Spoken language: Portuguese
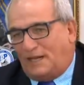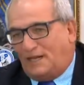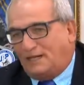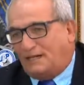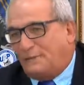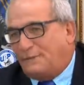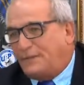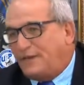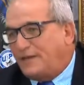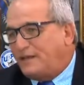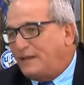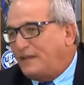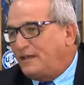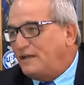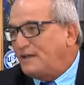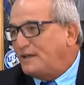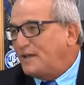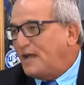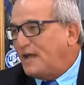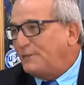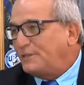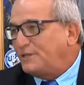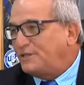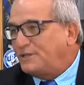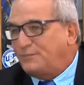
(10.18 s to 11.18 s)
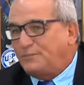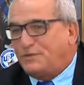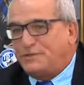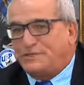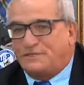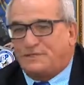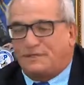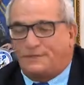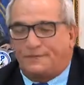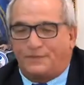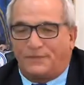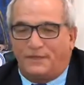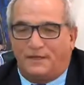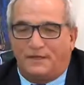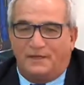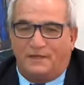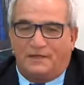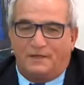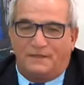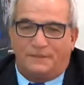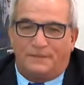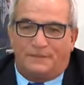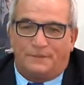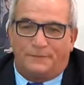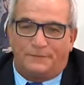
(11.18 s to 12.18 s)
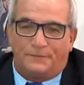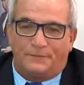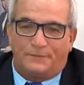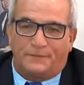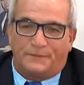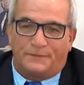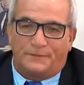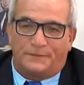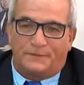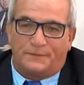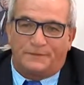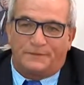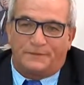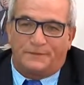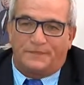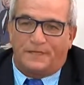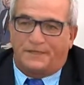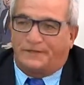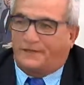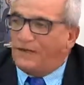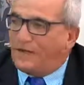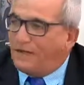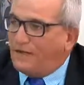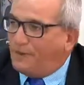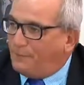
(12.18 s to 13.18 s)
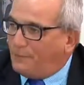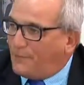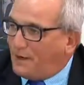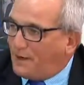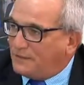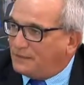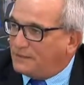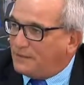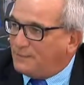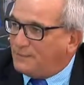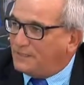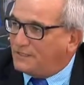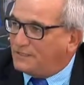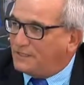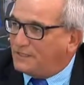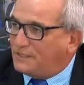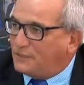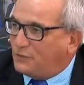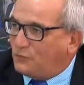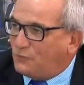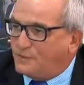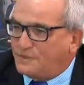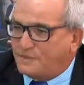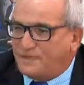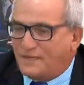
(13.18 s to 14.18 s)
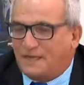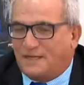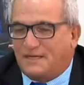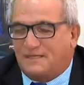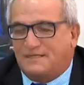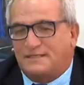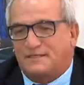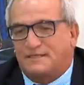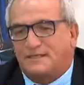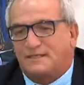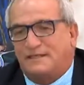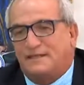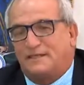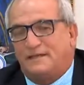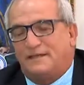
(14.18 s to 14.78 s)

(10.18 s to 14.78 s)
algemene rekenkamer te bisa, um, centrale bank te bisa que comece a assim.